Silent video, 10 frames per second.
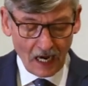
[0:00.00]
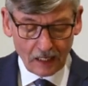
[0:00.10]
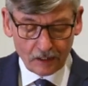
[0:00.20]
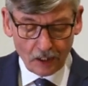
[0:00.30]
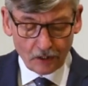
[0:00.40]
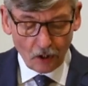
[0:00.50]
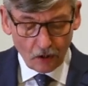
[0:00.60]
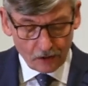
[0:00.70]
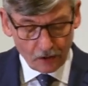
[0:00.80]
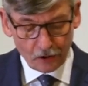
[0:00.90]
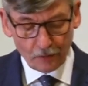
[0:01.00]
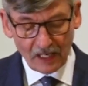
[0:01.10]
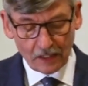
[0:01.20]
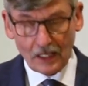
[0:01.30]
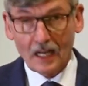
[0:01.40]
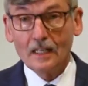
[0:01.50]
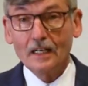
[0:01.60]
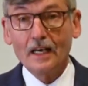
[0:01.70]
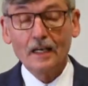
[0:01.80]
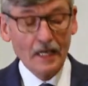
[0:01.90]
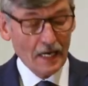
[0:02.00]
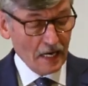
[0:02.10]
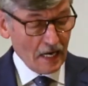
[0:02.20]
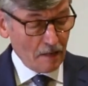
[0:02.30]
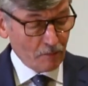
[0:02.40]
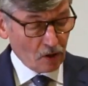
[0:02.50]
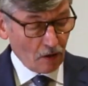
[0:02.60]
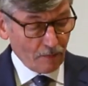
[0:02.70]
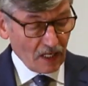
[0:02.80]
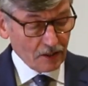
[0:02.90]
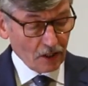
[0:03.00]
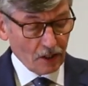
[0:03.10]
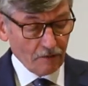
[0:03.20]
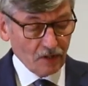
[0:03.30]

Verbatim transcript: a gdy to, co śmiertelne, przyoblecze się